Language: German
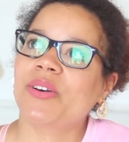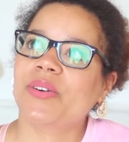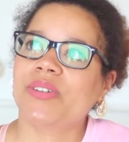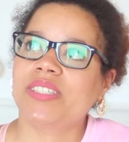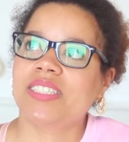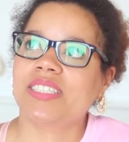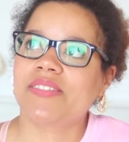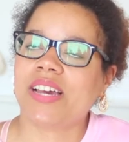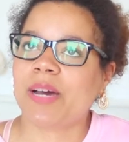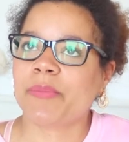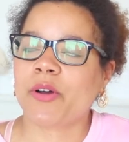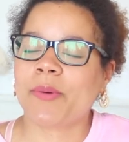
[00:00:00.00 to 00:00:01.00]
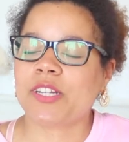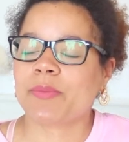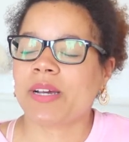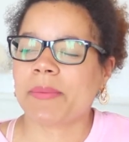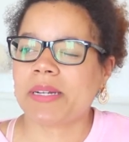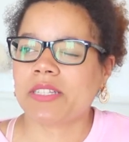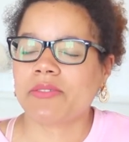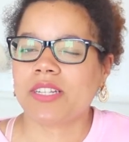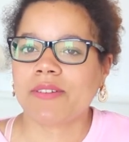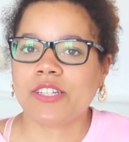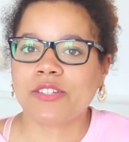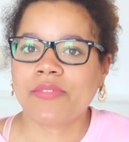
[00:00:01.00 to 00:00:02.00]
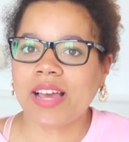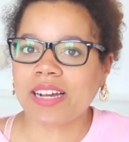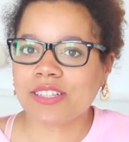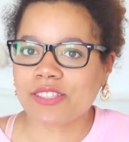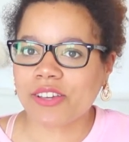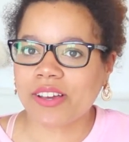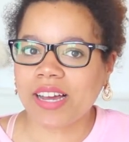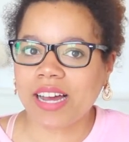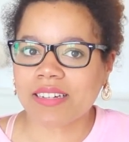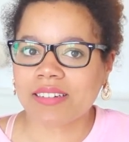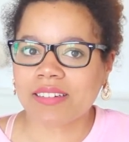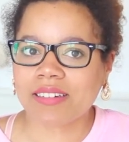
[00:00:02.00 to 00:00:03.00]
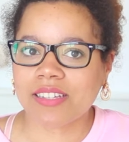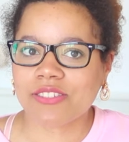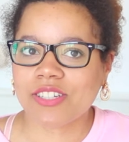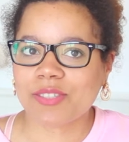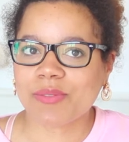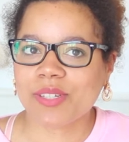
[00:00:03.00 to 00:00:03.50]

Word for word: Und wir haben auch manchmal gemerkt, dass wir das falsche Werkzeug hatten, also dass wir